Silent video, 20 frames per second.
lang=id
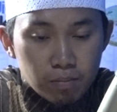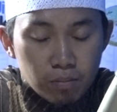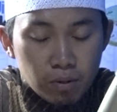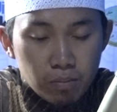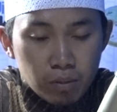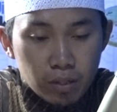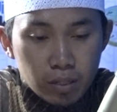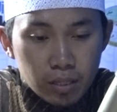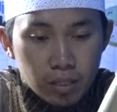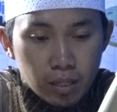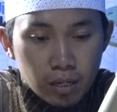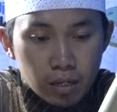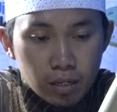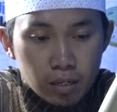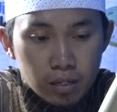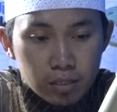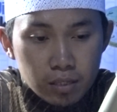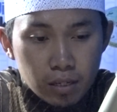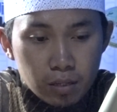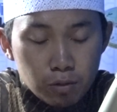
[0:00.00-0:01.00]

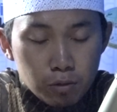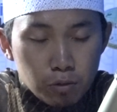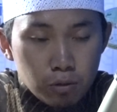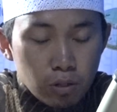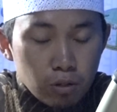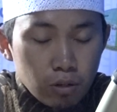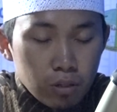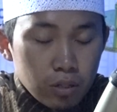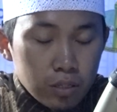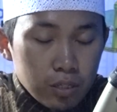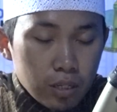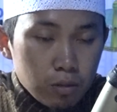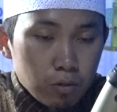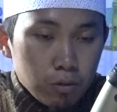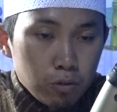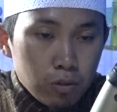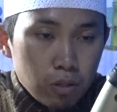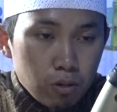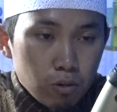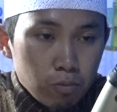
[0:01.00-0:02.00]
meminta satu juta satu juta